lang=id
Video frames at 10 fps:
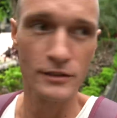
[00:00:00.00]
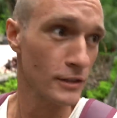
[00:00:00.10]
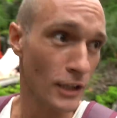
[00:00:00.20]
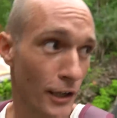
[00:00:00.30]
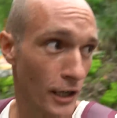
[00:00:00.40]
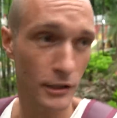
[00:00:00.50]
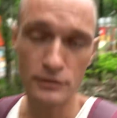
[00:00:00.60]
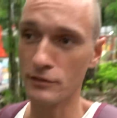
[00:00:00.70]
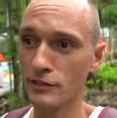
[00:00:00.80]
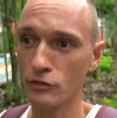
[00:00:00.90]
Sekarang
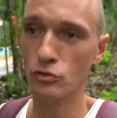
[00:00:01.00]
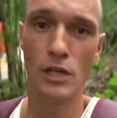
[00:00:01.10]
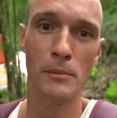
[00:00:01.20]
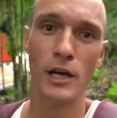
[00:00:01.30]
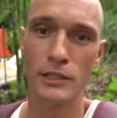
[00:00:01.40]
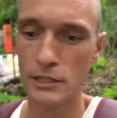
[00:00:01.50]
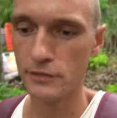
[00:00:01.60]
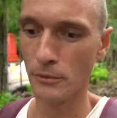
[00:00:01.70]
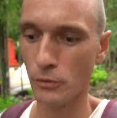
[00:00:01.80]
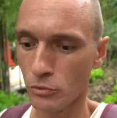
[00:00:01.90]
satu jam lagi
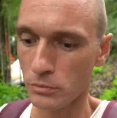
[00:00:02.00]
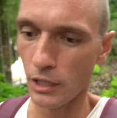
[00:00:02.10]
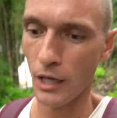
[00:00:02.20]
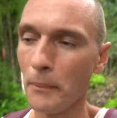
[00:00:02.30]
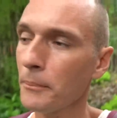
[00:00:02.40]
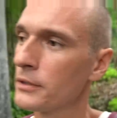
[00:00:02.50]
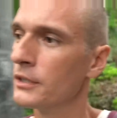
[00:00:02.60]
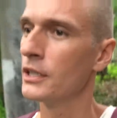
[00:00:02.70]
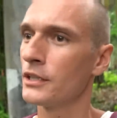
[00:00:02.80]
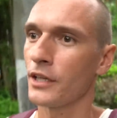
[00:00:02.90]
sebelum gelap
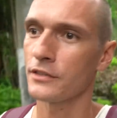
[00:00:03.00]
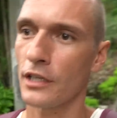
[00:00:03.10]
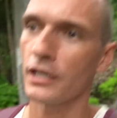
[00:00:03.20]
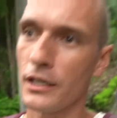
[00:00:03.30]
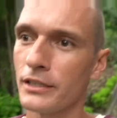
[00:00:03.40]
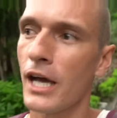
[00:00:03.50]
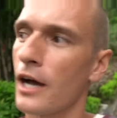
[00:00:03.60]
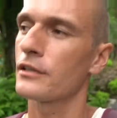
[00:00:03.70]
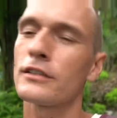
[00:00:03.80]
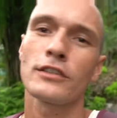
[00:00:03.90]
dan saya
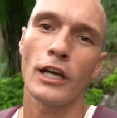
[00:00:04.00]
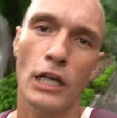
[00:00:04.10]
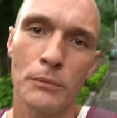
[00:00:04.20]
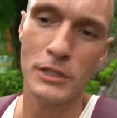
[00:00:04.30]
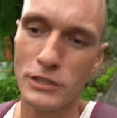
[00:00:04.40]
ya saya akan